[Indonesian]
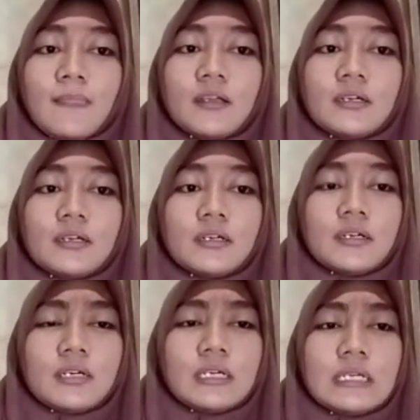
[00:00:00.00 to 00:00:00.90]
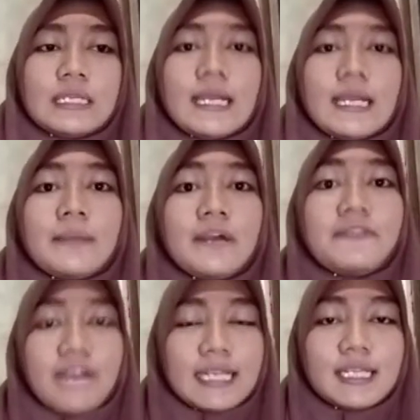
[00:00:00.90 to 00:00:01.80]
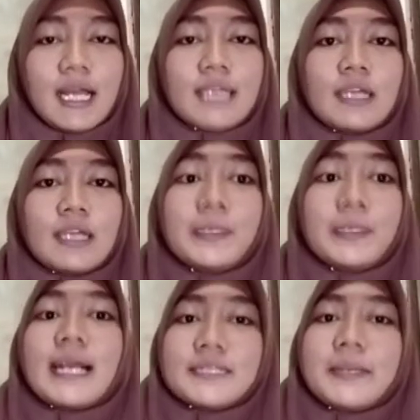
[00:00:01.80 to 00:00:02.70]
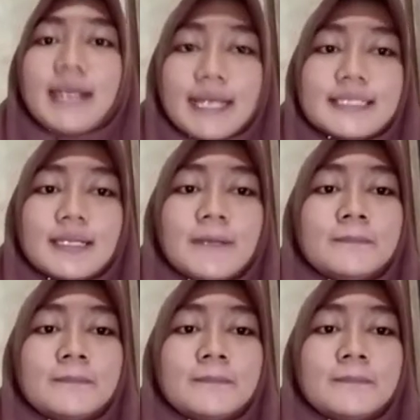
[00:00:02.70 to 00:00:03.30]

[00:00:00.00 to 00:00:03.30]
uh, nama file atau berkas-berkas